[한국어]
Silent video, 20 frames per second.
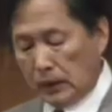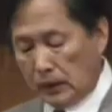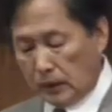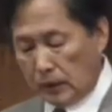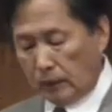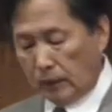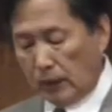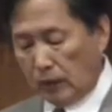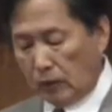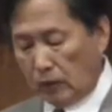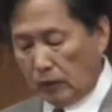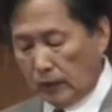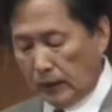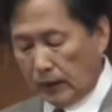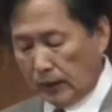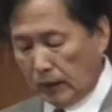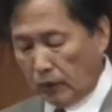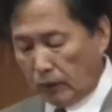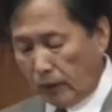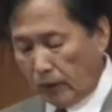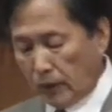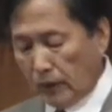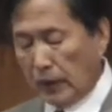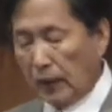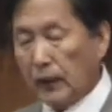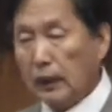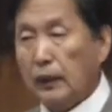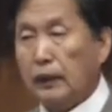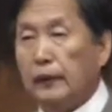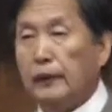잊지 말고 자꾸
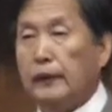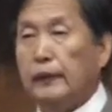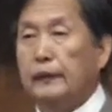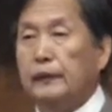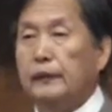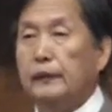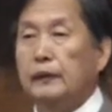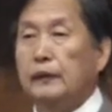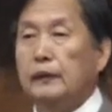회상하라는 거예요.